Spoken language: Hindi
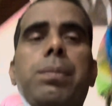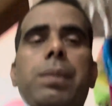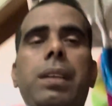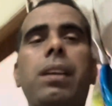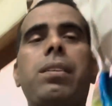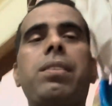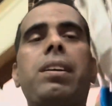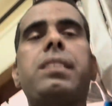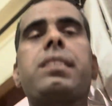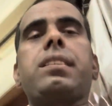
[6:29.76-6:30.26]

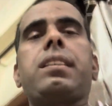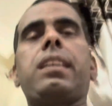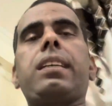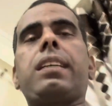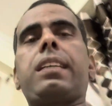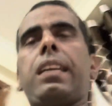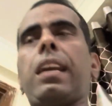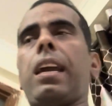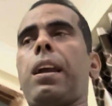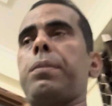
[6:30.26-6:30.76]
ब्रेकफास्ट नहीं
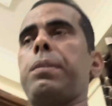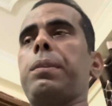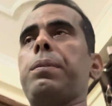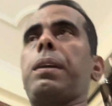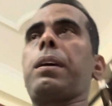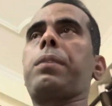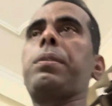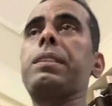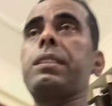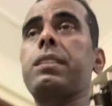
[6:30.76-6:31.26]
किया अभी
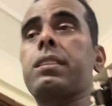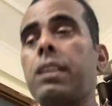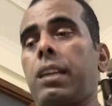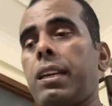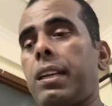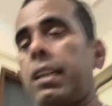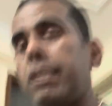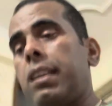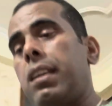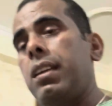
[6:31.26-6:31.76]
ब्रेकफास्ट
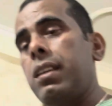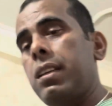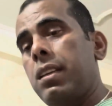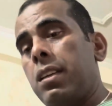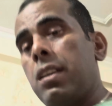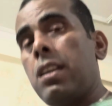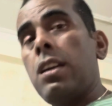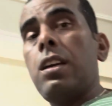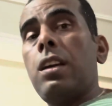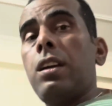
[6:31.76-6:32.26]
करेंगे
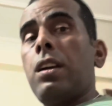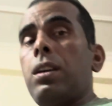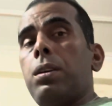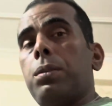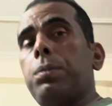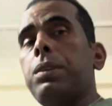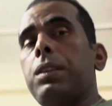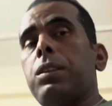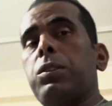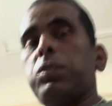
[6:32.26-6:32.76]

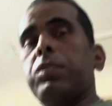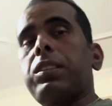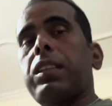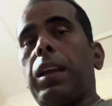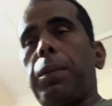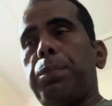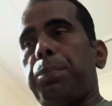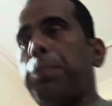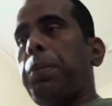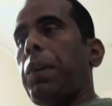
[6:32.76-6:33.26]
फिर उसके
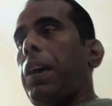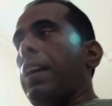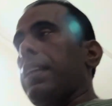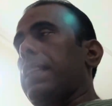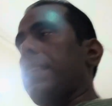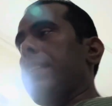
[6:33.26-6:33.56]
बाद